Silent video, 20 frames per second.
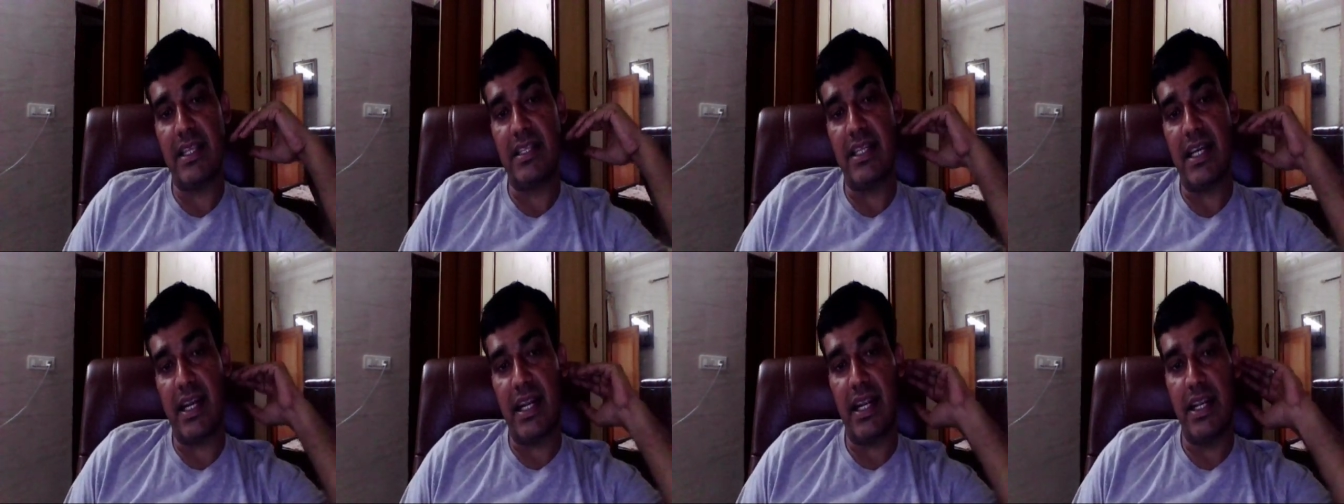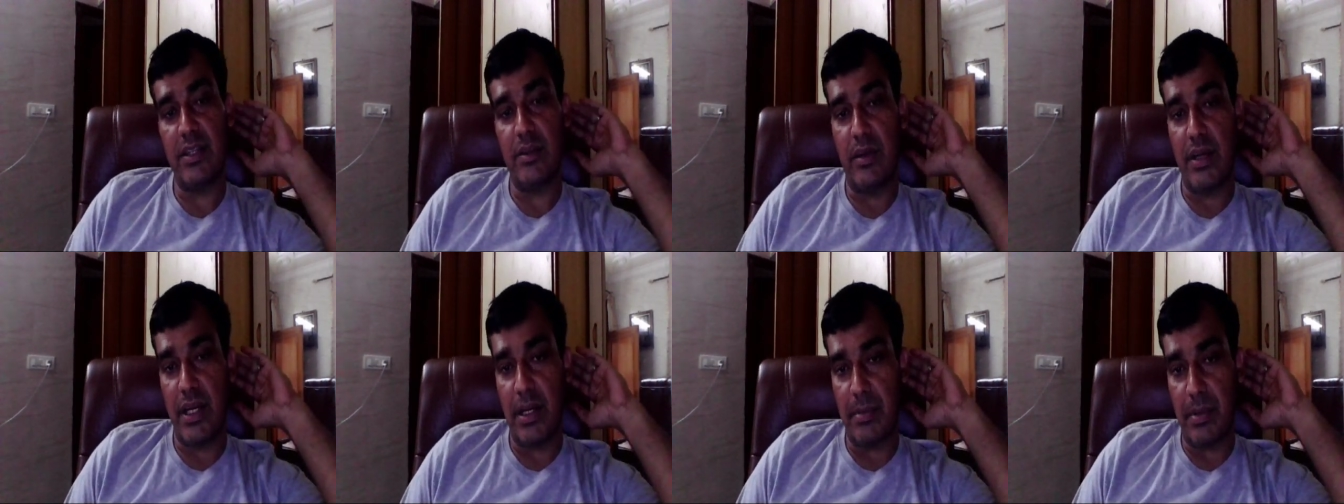एच
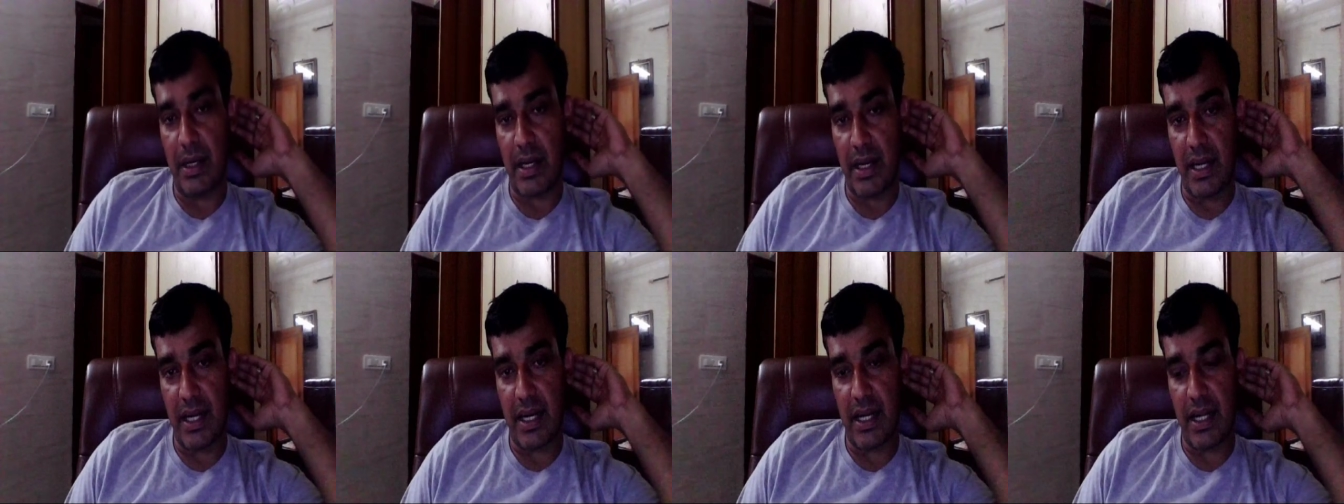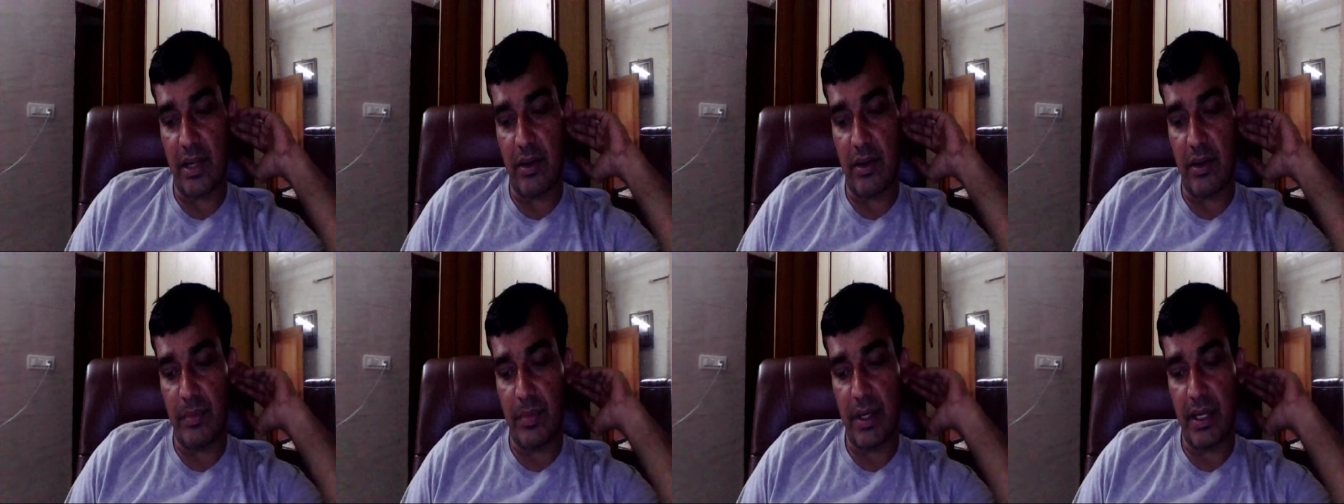जो है अब हरियाणा
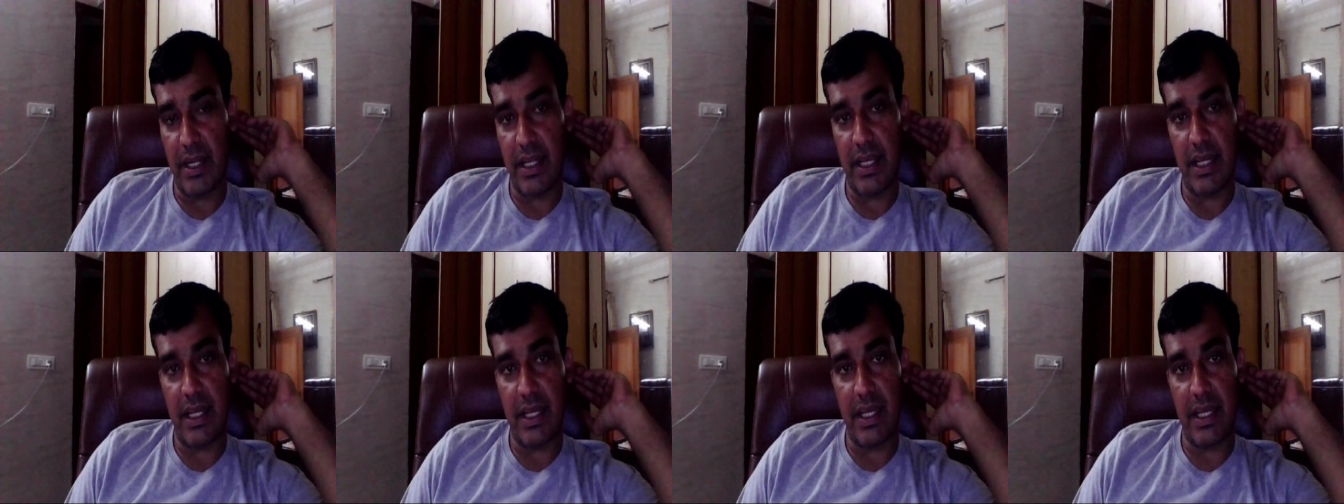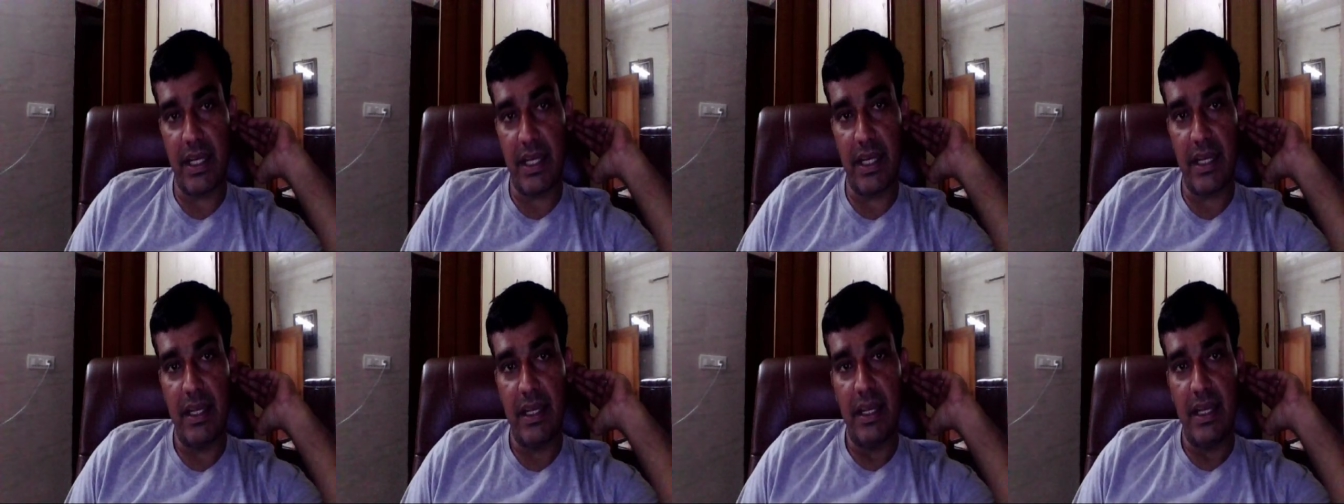गवर्नमेंट ने क्या
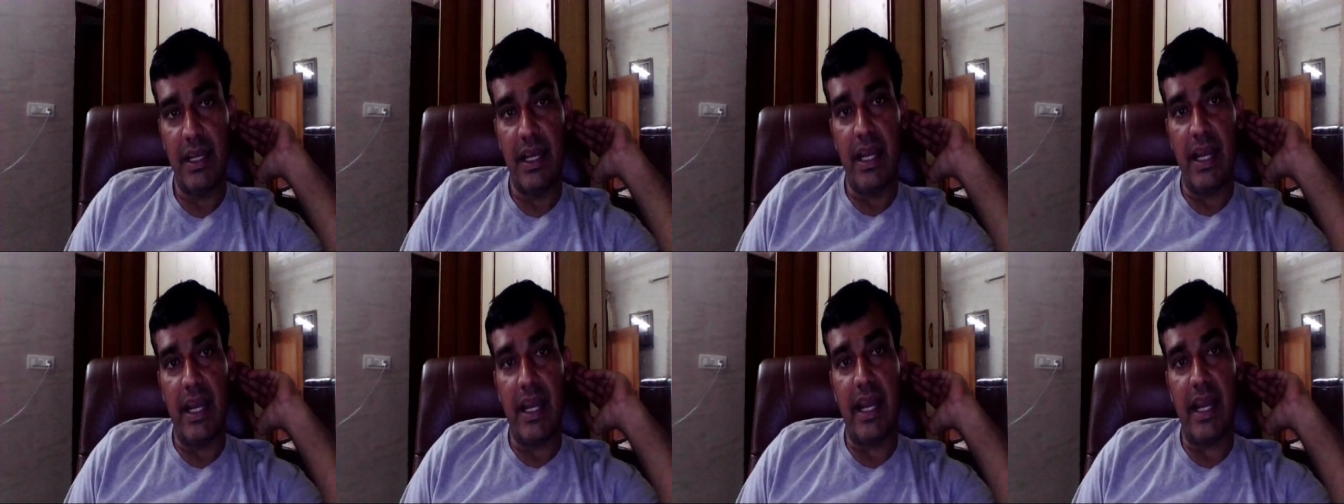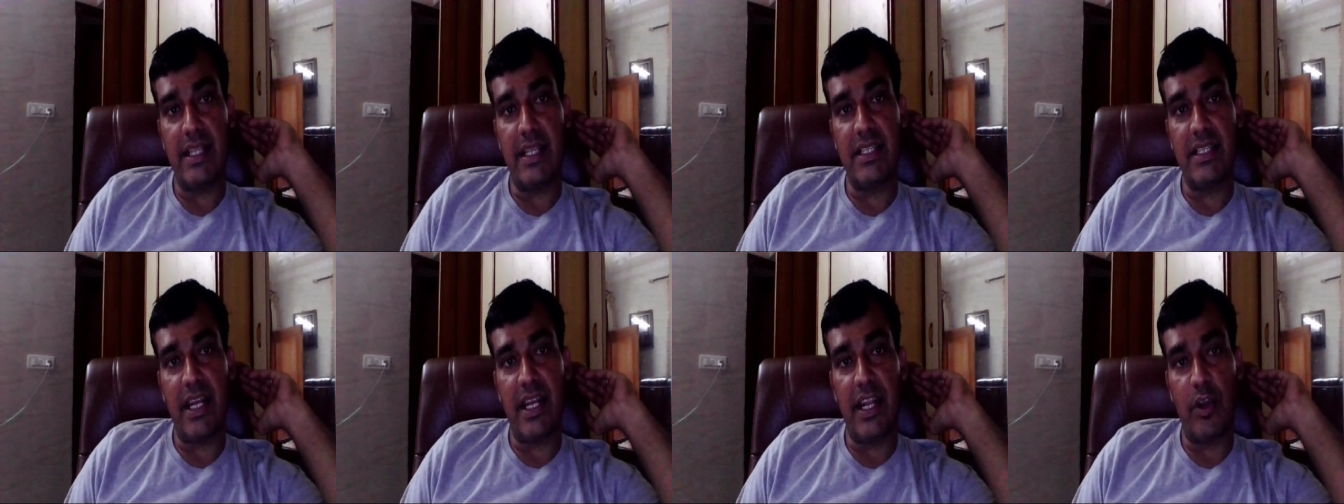किया है
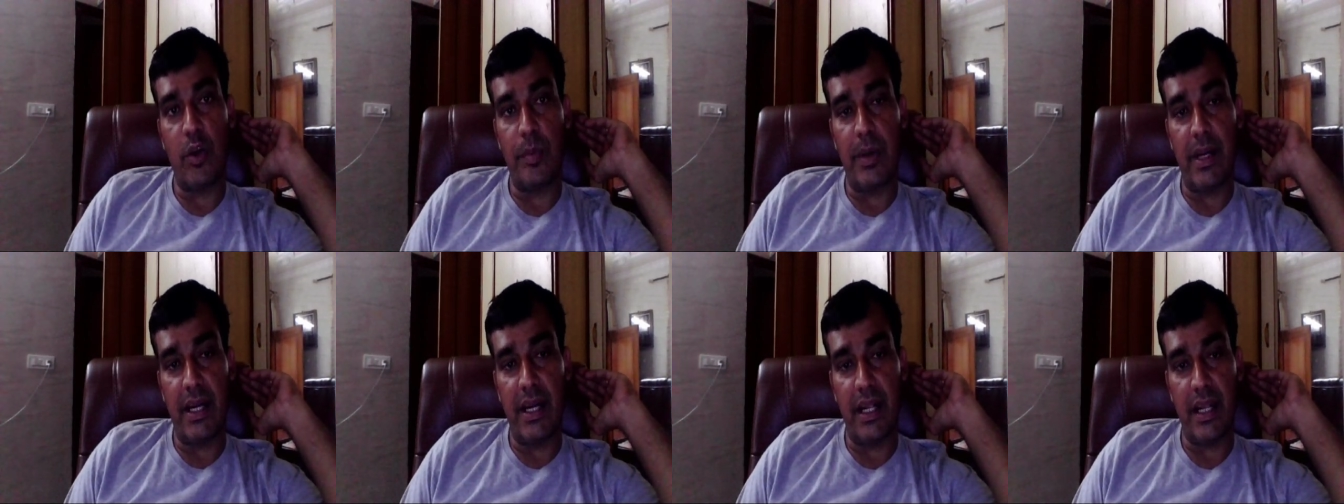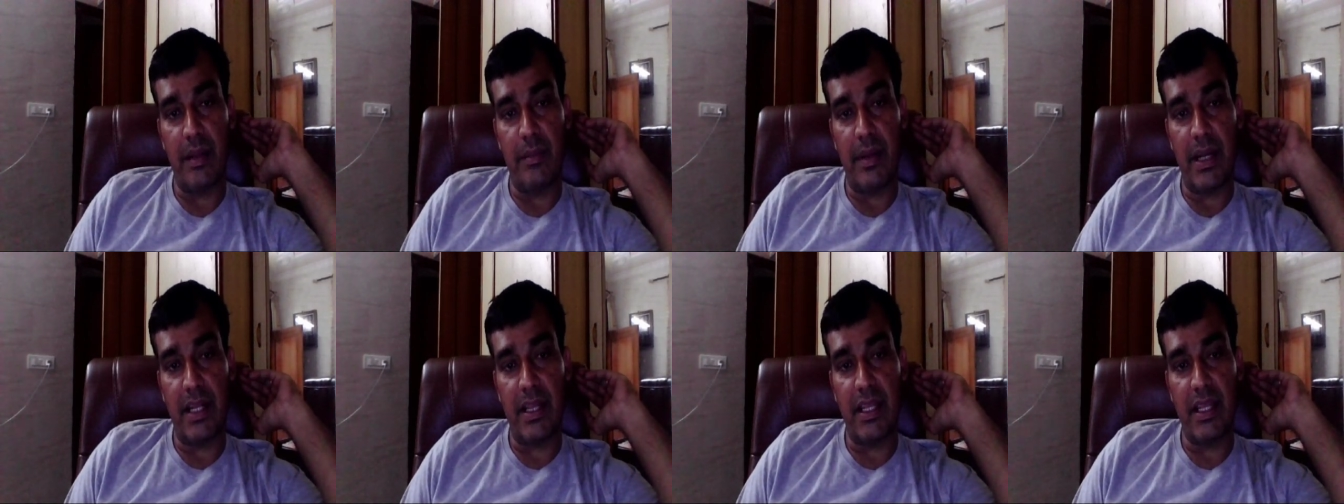एच को बढ़ाने
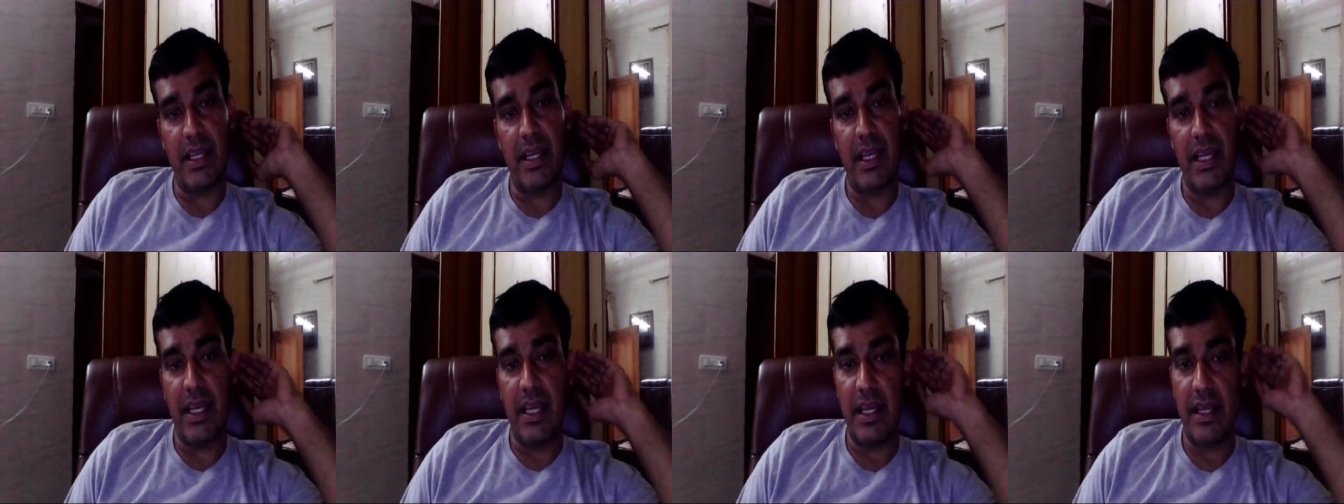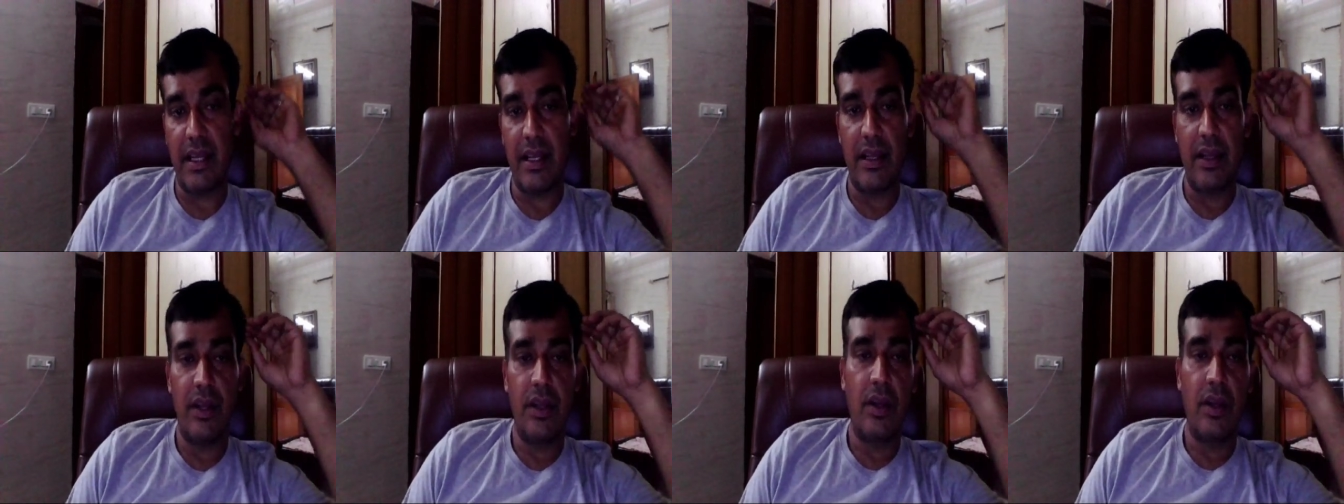की बात की गई है